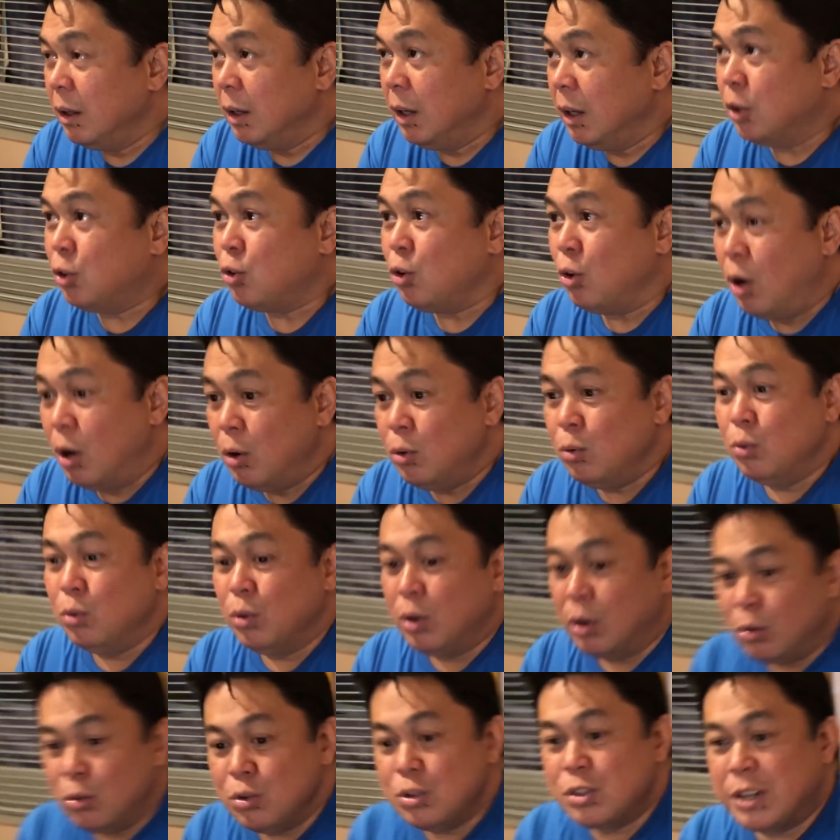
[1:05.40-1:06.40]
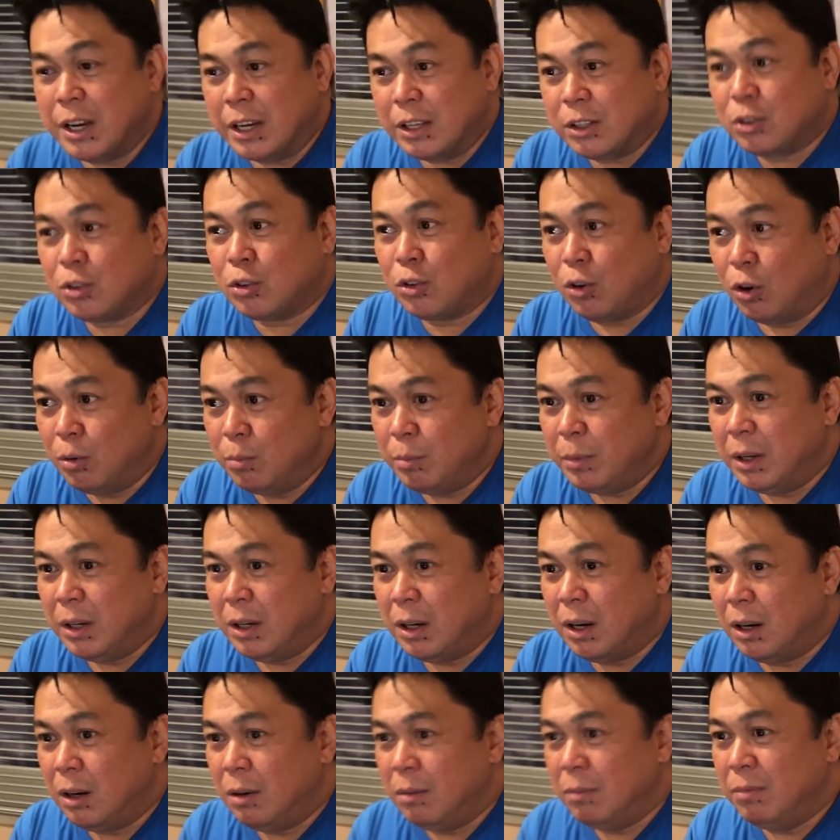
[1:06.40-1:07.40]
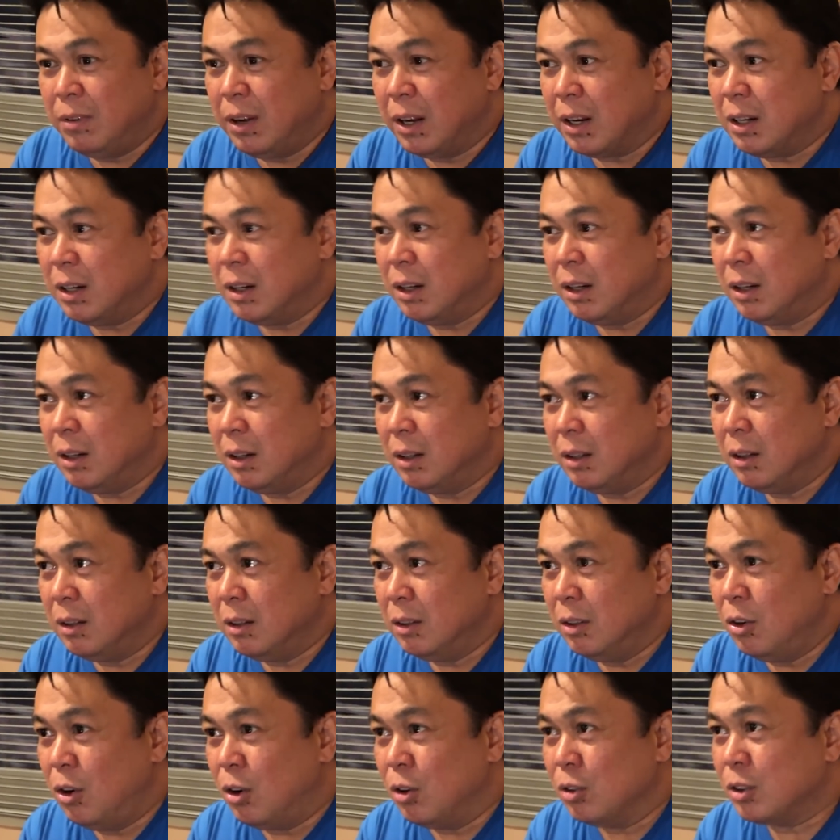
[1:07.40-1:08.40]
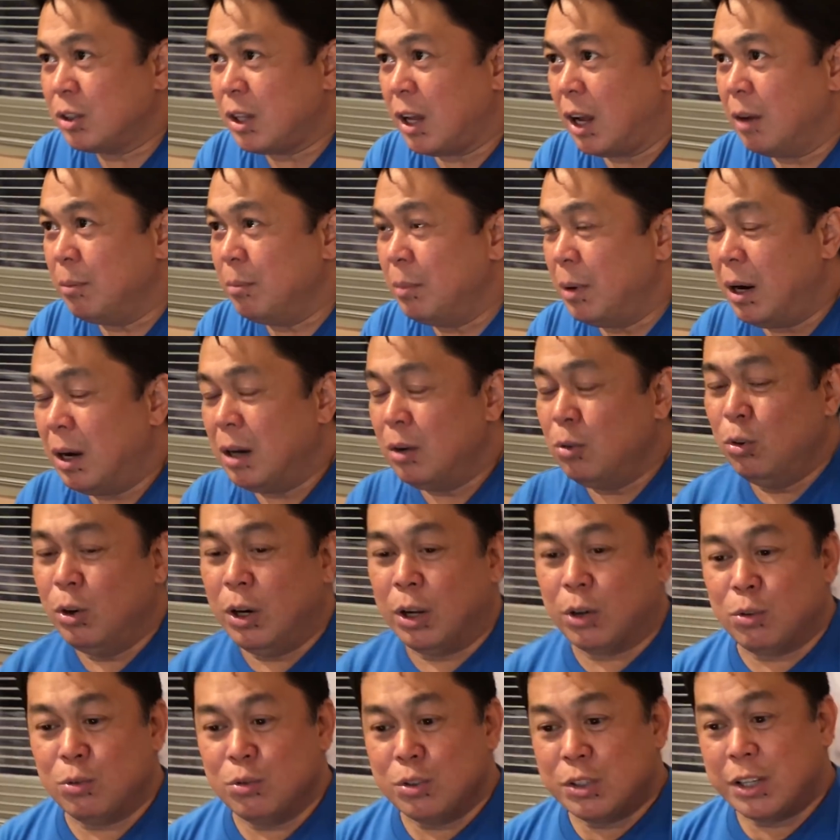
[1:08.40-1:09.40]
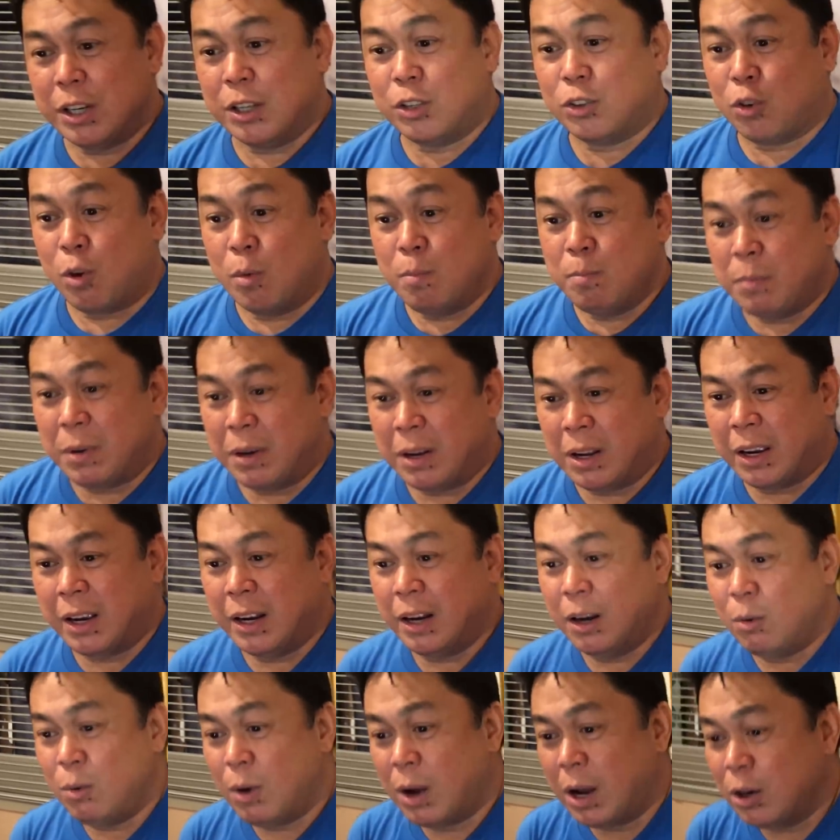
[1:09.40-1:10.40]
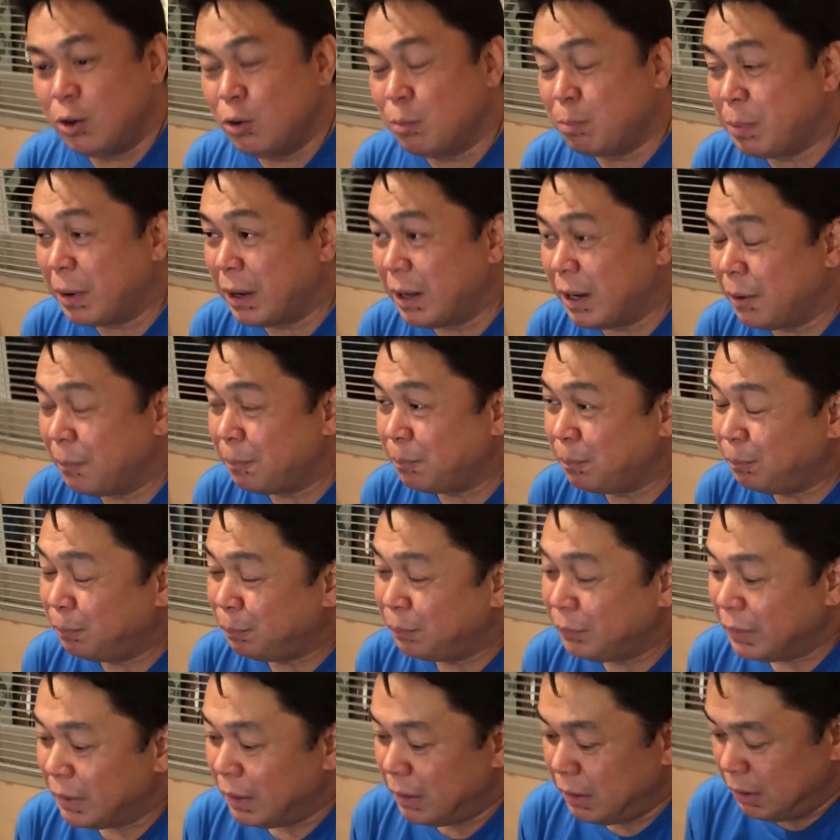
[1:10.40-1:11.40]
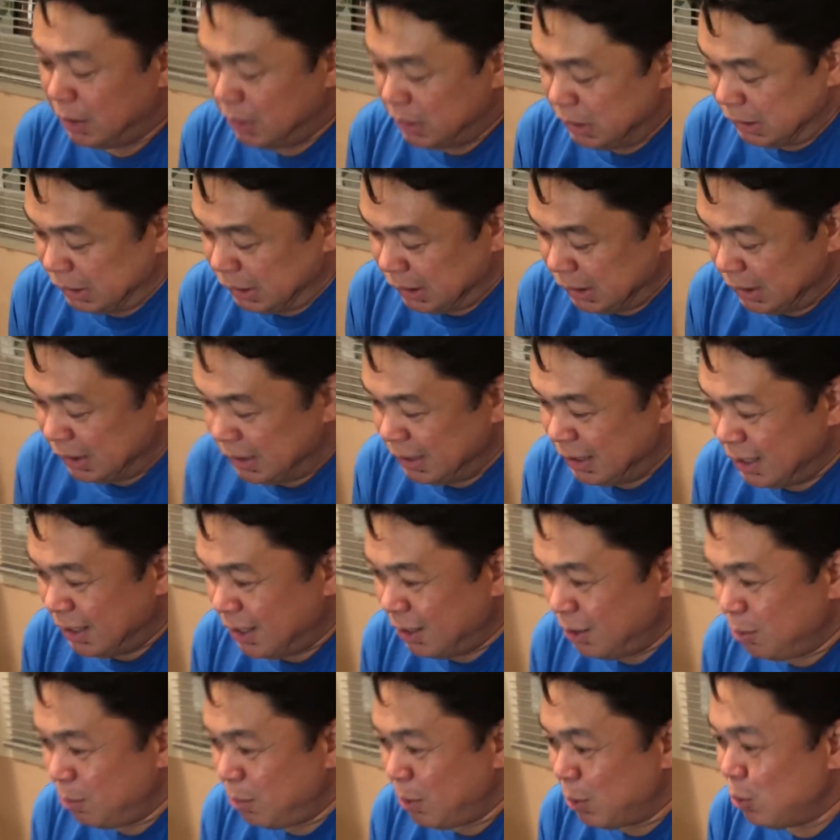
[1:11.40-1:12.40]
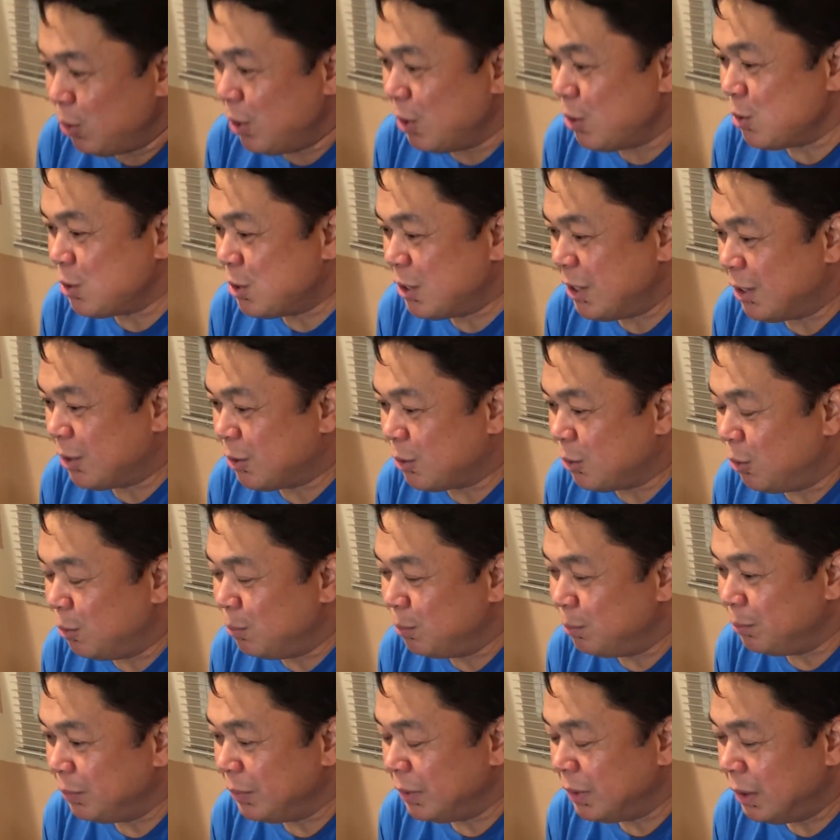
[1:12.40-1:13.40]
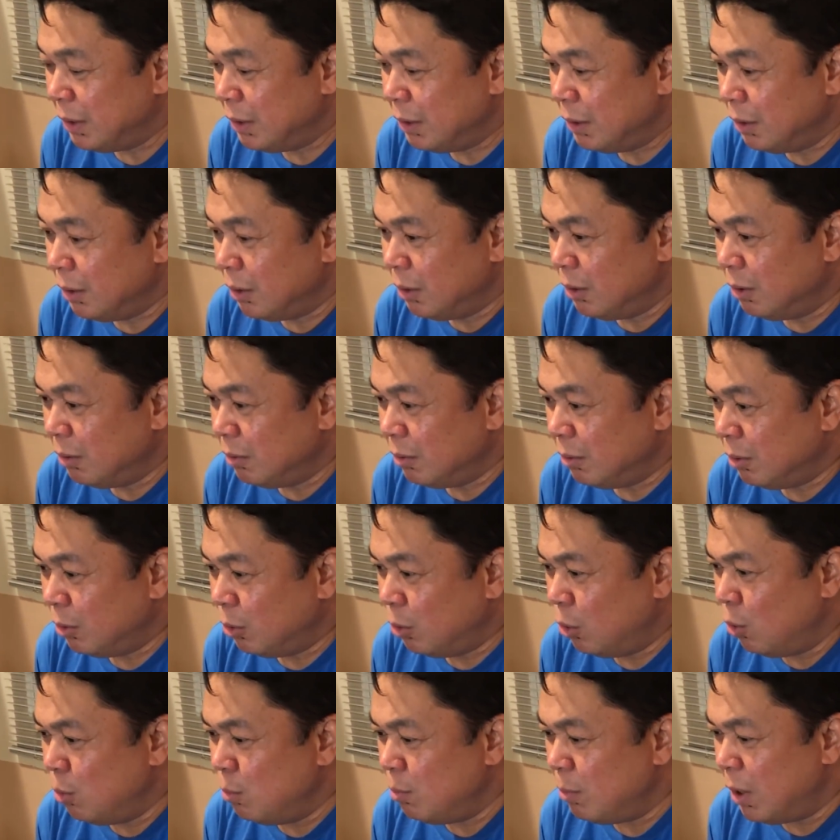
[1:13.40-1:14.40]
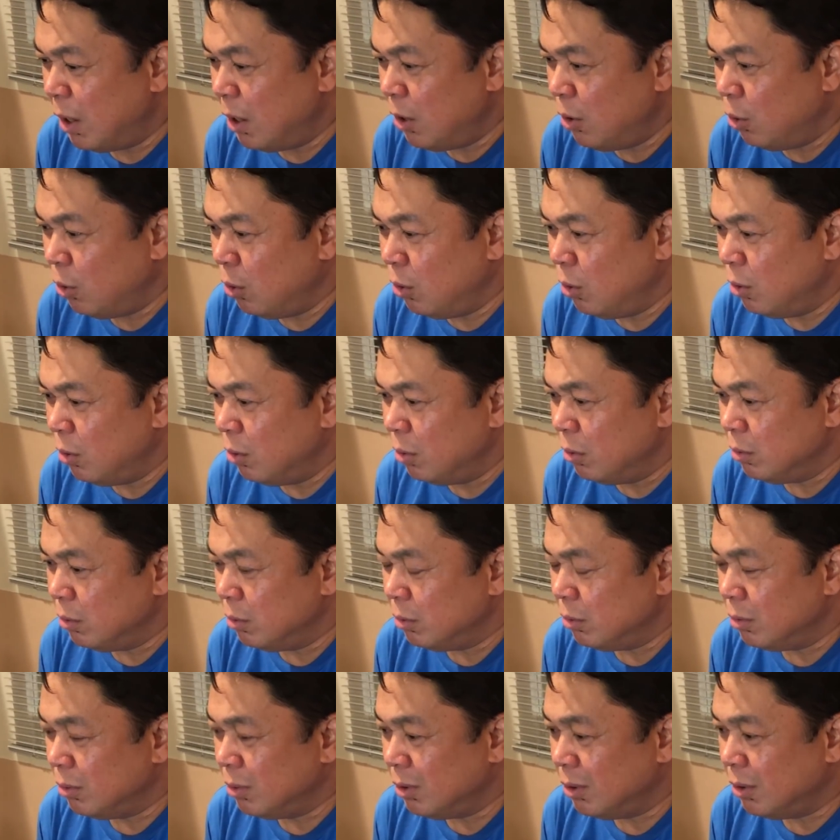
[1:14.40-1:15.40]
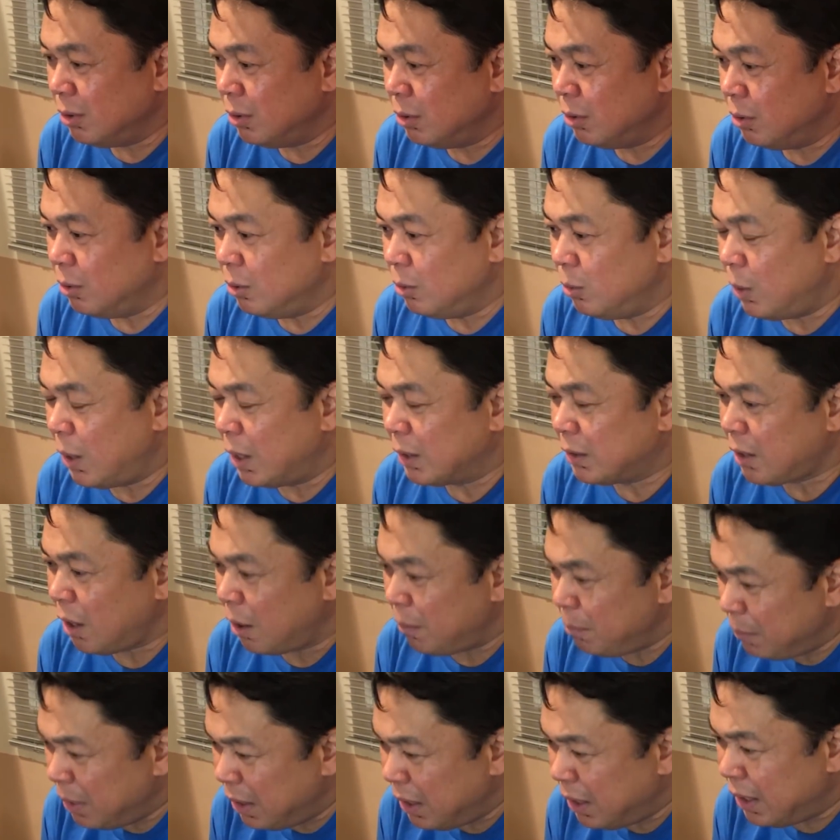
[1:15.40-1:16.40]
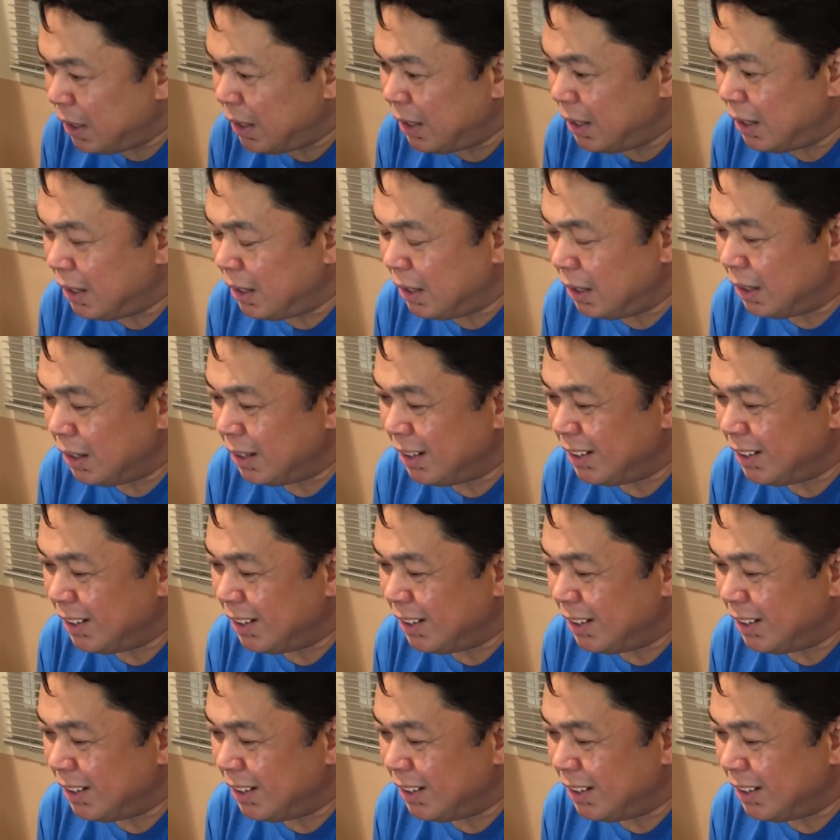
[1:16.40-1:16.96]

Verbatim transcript: ito ang una kong sitcom in a very long time. Ang huli kong sitcom ba na ginawa, ano pa eh? Ano ba yung huli kong sitcom? Home Along Watamen.